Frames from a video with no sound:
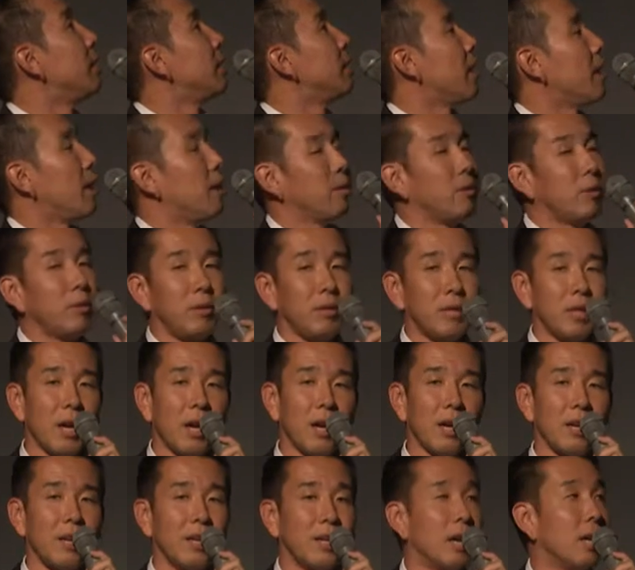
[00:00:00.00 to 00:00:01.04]
伝えるといっ
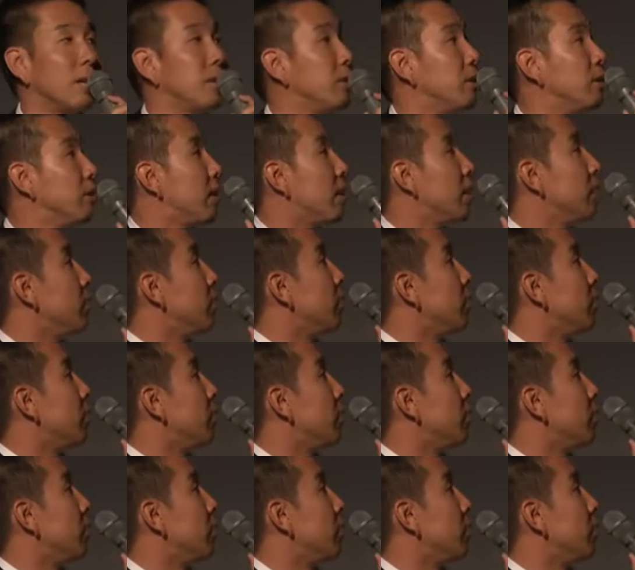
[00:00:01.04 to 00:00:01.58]
た学習活